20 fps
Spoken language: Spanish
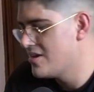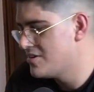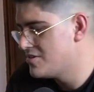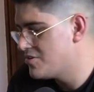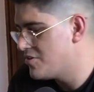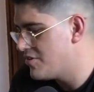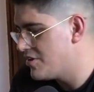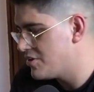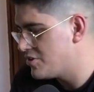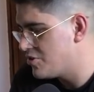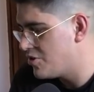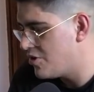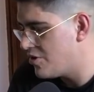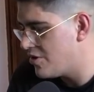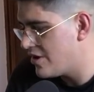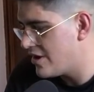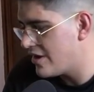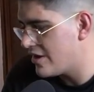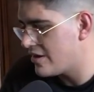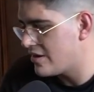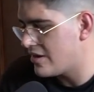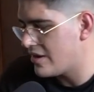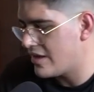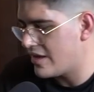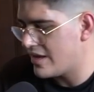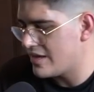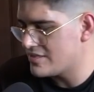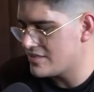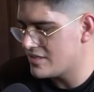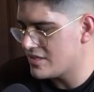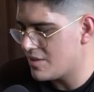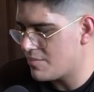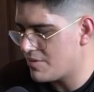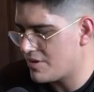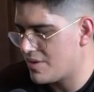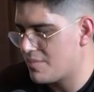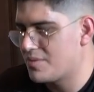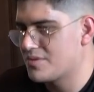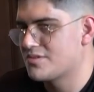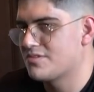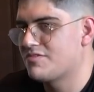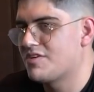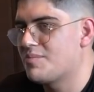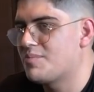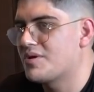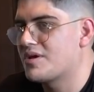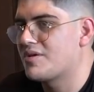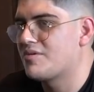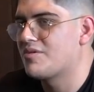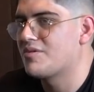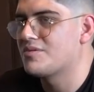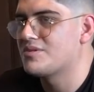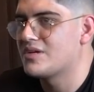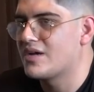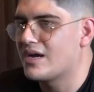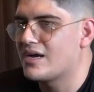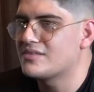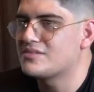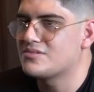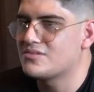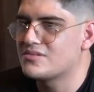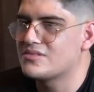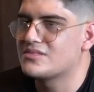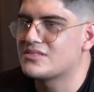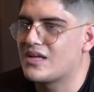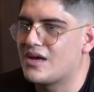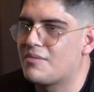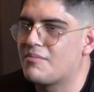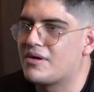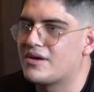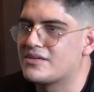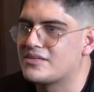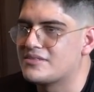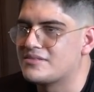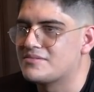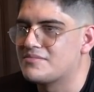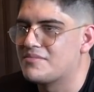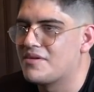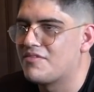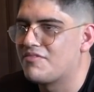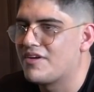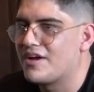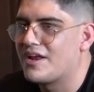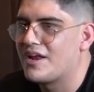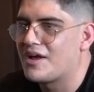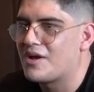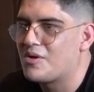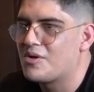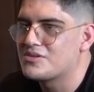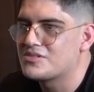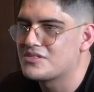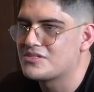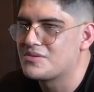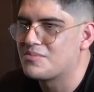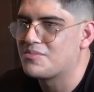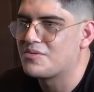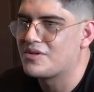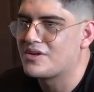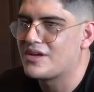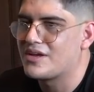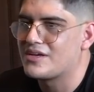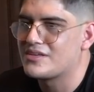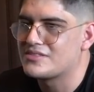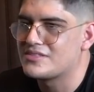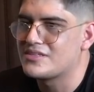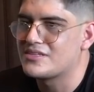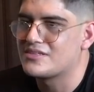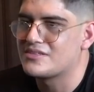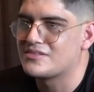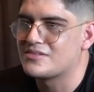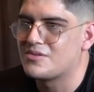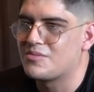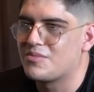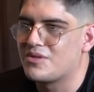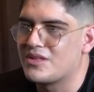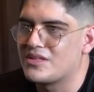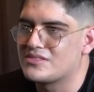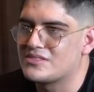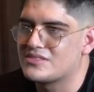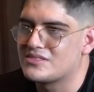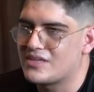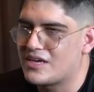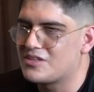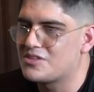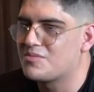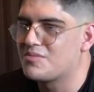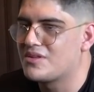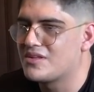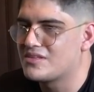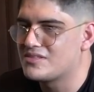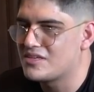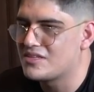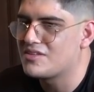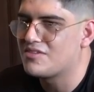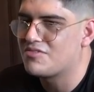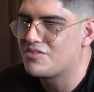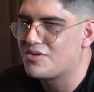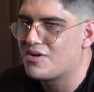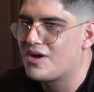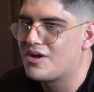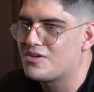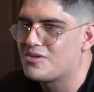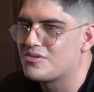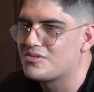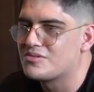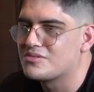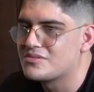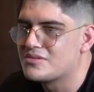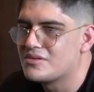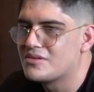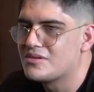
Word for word: sobre todo en, en esa etapa que pasó FAS, porque vos llegaste donde estaba más, más fea la cosa, se podría decir. 2016, 2017 fueron años